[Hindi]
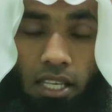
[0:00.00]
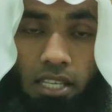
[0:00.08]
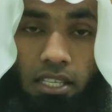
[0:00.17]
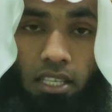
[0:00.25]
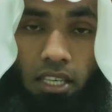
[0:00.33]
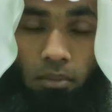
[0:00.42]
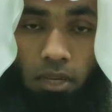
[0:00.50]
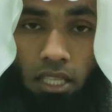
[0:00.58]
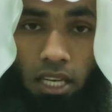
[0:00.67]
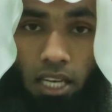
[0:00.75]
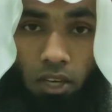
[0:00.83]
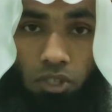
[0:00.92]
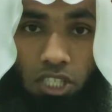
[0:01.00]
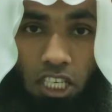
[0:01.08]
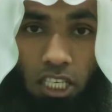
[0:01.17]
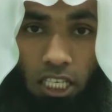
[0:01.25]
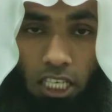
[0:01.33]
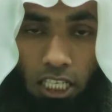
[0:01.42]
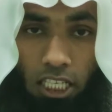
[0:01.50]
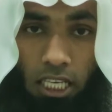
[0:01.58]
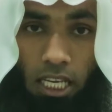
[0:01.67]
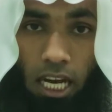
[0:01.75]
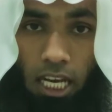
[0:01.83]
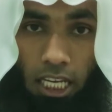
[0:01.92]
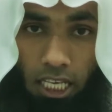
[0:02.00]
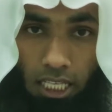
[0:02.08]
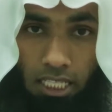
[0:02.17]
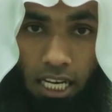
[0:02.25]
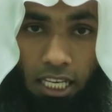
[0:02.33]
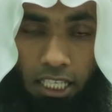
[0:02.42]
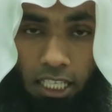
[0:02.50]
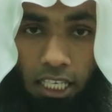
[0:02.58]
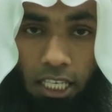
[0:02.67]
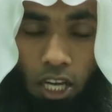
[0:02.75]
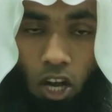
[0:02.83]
इसके बदले उसकी नेकियां ली जाएंगी